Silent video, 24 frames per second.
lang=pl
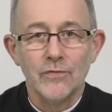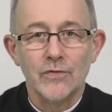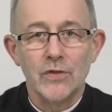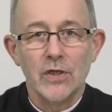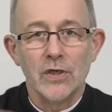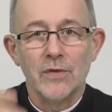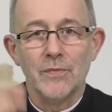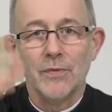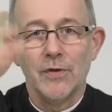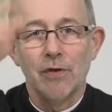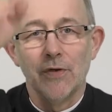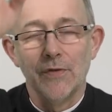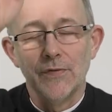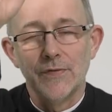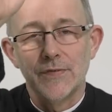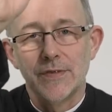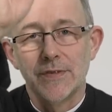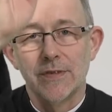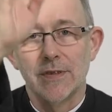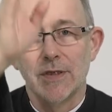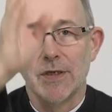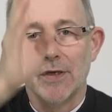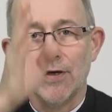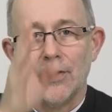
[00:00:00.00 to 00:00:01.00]

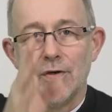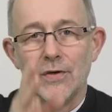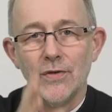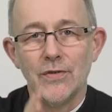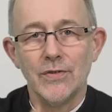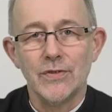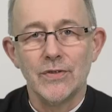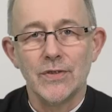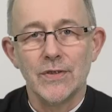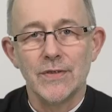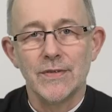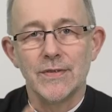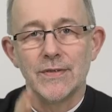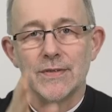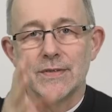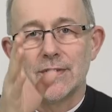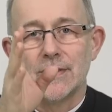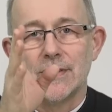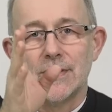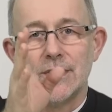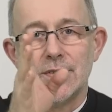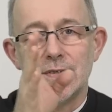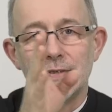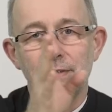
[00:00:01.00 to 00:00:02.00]
Wszechmogący, Ojciec
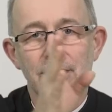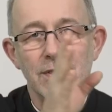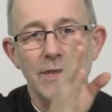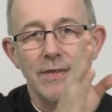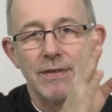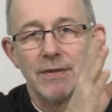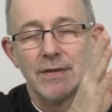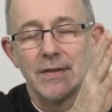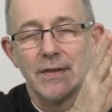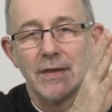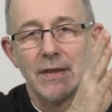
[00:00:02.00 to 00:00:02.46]
i Syn